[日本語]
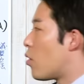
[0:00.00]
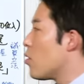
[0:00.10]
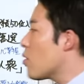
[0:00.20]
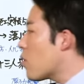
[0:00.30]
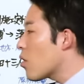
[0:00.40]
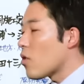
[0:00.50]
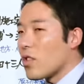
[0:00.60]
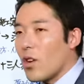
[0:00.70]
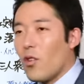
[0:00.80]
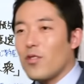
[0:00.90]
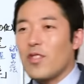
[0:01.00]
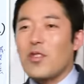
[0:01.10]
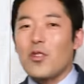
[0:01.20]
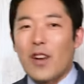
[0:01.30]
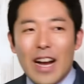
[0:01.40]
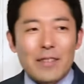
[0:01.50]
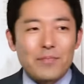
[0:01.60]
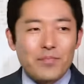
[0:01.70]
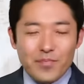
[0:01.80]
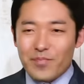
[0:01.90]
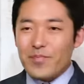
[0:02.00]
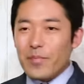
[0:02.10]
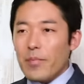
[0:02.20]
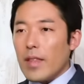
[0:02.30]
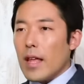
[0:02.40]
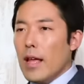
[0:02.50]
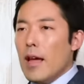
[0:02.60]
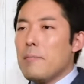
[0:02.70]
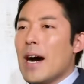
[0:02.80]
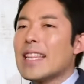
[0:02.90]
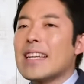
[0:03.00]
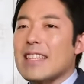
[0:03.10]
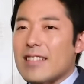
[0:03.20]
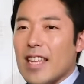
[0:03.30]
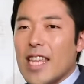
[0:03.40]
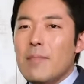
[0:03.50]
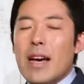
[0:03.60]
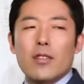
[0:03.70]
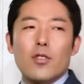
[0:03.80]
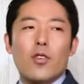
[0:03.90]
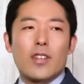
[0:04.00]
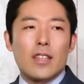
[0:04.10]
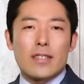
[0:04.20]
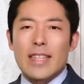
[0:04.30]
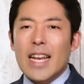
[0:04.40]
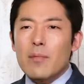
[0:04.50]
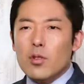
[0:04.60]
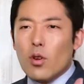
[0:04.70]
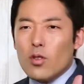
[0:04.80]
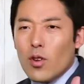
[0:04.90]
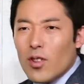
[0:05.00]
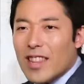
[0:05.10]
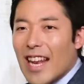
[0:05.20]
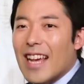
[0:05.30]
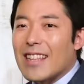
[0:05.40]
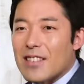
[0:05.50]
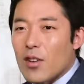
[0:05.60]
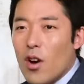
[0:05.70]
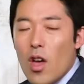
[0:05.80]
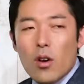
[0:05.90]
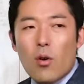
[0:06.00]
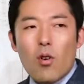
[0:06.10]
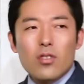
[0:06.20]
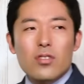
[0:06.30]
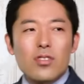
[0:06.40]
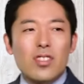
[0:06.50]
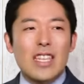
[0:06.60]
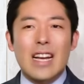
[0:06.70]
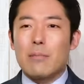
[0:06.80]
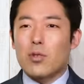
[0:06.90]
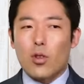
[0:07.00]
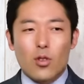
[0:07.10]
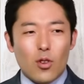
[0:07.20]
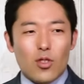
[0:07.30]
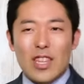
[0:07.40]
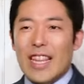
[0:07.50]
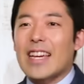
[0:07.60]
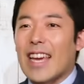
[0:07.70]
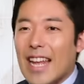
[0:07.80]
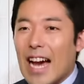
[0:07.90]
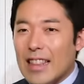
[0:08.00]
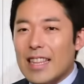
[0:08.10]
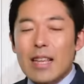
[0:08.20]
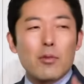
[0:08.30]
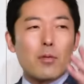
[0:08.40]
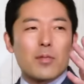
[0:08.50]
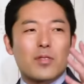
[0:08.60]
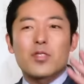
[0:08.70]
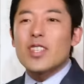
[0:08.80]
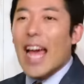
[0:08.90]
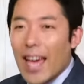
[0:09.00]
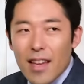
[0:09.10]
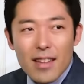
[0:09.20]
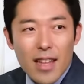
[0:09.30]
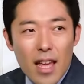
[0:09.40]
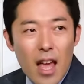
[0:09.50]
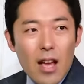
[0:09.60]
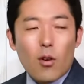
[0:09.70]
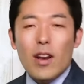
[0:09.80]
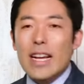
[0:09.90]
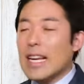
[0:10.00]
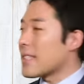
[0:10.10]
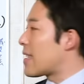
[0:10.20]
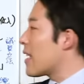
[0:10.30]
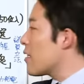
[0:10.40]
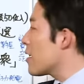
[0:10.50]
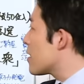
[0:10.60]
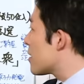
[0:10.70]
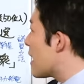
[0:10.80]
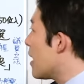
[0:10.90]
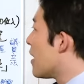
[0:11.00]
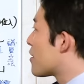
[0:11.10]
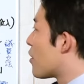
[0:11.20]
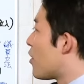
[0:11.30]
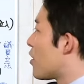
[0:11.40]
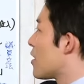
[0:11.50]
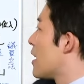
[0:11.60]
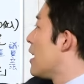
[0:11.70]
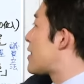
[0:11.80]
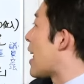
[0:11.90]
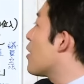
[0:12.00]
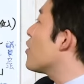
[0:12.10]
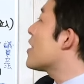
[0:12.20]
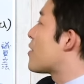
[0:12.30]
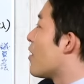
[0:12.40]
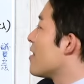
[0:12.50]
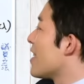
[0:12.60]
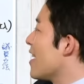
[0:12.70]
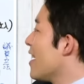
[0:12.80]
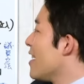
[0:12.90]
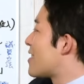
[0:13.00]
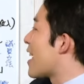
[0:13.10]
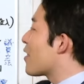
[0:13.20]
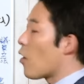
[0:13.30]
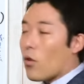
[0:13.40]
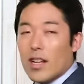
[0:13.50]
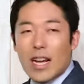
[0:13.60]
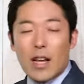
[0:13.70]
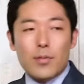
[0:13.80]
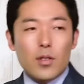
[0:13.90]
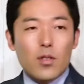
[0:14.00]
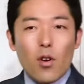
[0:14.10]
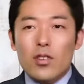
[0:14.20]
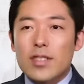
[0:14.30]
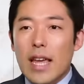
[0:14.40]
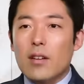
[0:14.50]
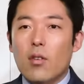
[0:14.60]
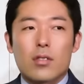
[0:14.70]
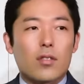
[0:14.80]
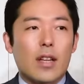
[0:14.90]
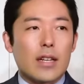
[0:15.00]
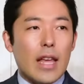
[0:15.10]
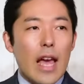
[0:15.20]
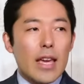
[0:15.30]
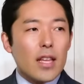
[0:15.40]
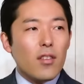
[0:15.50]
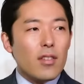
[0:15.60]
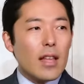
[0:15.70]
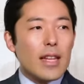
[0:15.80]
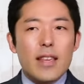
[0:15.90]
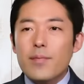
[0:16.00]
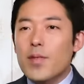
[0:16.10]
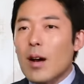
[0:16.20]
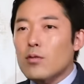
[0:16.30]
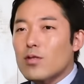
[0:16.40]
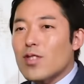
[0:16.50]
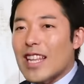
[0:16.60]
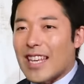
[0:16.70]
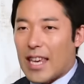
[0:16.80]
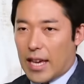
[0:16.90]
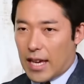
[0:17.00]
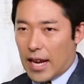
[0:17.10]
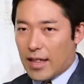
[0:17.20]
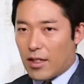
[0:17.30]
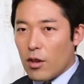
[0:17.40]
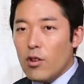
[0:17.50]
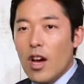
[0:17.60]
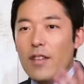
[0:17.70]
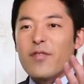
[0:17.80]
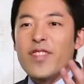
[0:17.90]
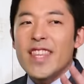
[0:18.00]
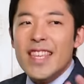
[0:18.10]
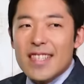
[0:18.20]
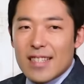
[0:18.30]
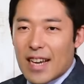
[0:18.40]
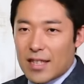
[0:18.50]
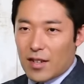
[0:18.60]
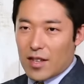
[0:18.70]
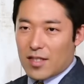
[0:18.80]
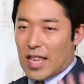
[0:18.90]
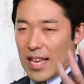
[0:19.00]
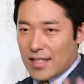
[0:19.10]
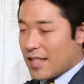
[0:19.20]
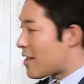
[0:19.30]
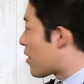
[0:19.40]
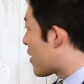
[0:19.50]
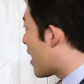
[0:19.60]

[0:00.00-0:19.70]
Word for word: この頃の日本っていうのはまだですね今のように何も整ってないんですよ。交通機関も整ってなけりゃ建物も少ない。ね、これから戦,、ね、その戦後ですよ、ね、戦後これから復興していこうという中でいろんなインフラを作らなきゃいけないっていうニーズがあったわけです建設への